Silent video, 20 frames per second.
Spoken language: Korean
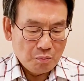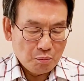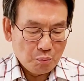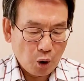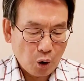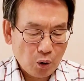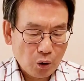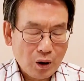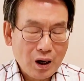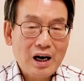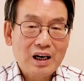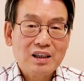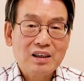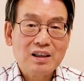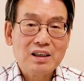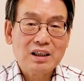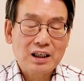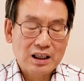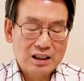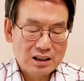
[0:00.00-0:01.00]
목화
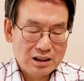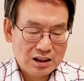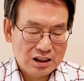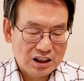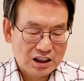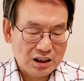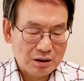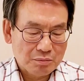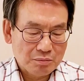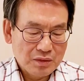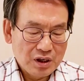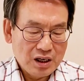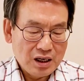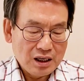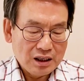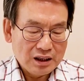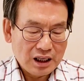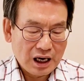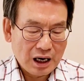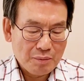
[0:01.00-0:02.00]
그러니까 지금
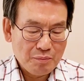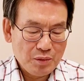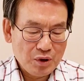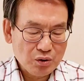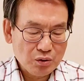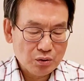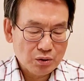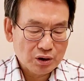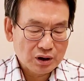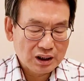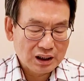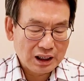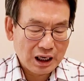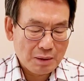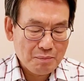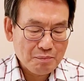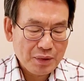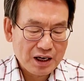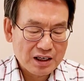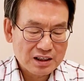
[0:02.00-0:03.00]
대한민국
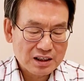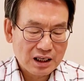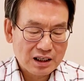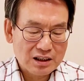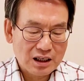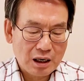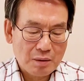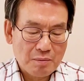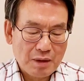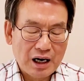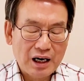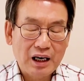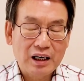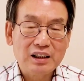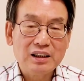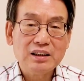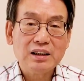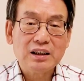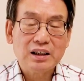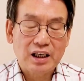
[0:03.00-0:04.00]
인간판사들의
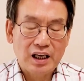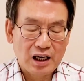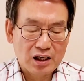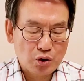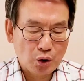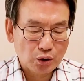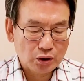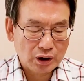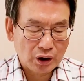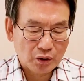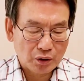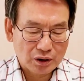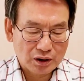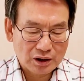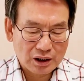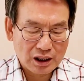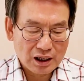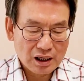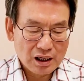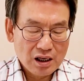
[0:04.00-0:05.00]
만행은 계속되고
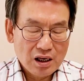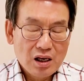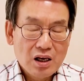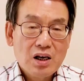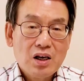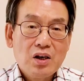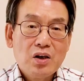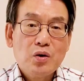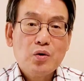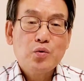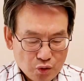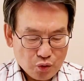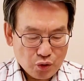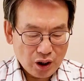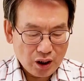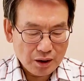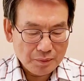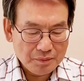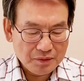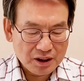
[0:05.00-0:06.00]
있다.
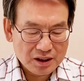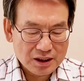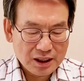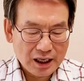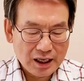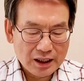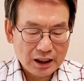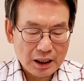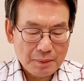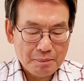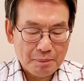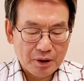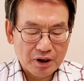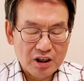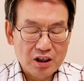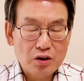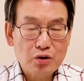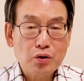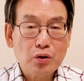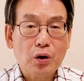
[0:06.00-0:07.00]
죄 없는 자에게
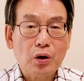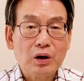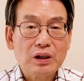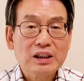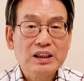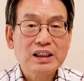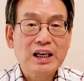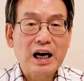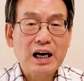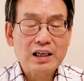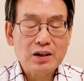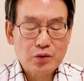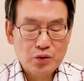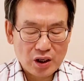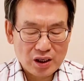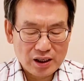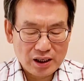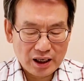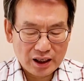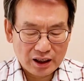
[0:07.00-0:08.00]
벌을 주고
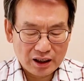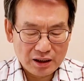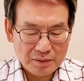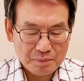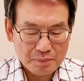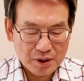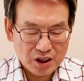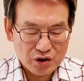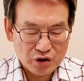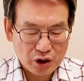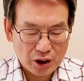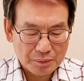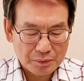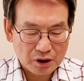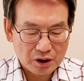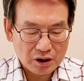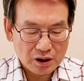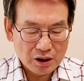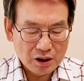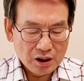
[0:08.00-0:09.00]
극악죄인에게는
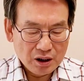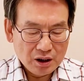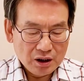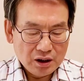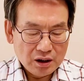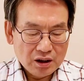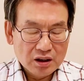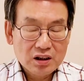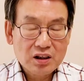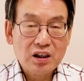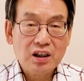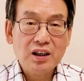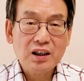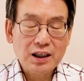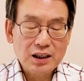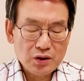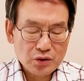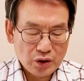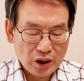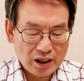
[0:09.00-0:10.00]
면죄벌을
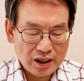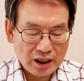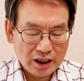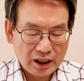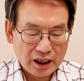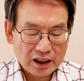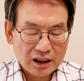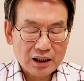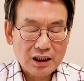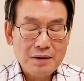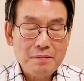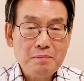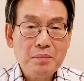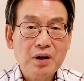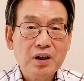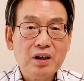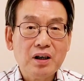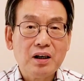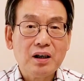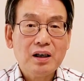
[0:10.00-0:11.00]
적은 죄인에게 큰
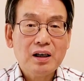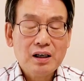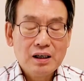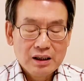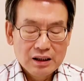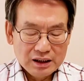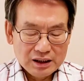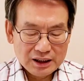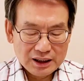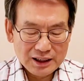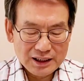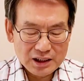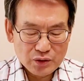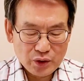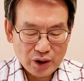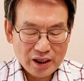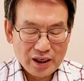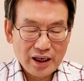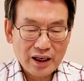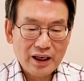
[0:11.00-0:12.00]
벌을 큰
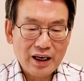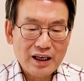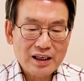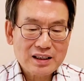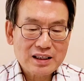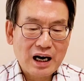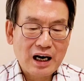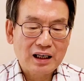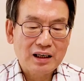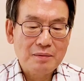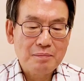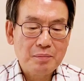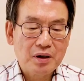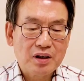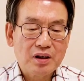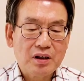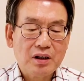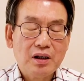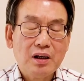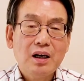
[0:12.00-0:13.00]
죄인에게 작은
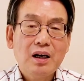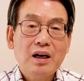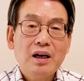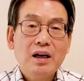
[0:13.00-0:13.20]
벌을